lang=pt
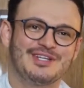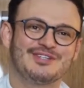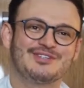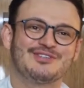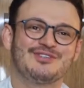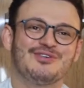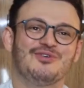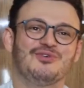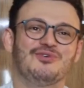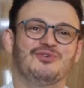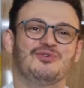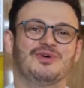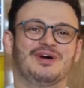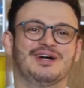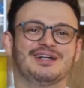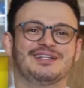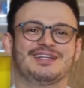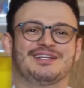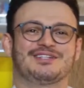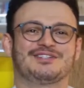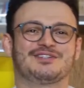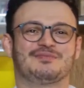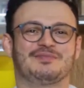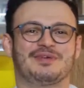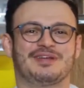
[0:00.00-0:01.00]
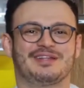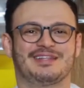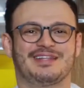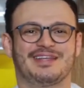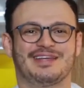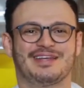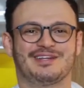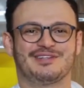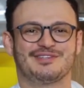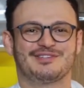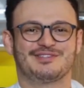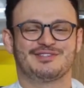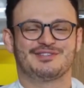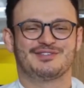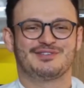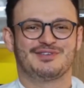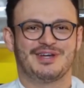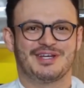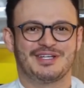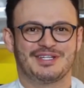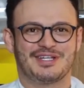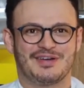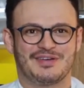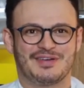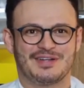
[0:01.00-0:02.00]
Eu sou o Anderson Medeiros do
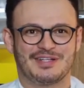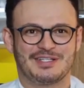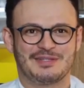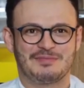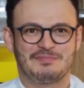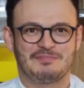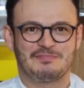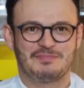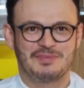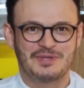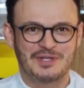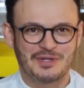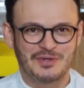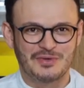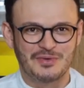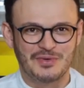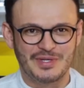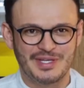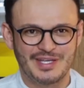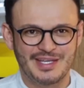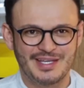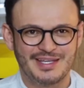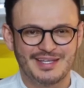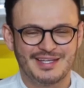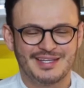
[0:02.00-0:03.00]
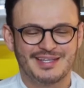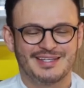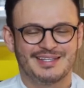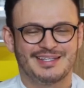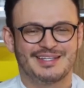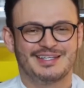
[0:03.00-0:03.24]
restaurante Picuí